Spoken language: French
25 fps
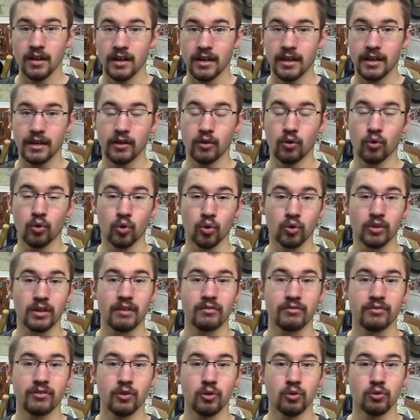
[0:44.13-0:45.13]
Et au cours de la
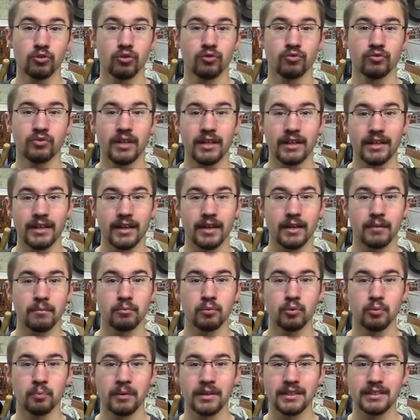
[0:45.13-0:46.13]
vidéo, je vais vous décrire
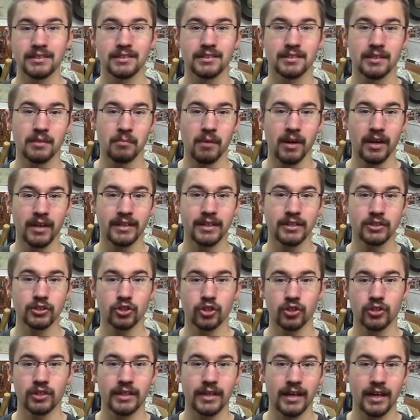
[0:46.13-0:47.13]
plus précisément qu'est-ce
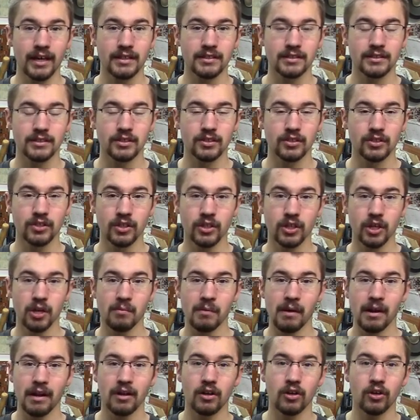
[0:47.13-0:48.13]
qu'un écran LCD,
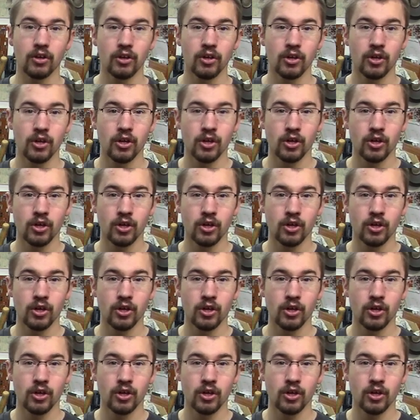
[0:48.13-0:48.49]
comment le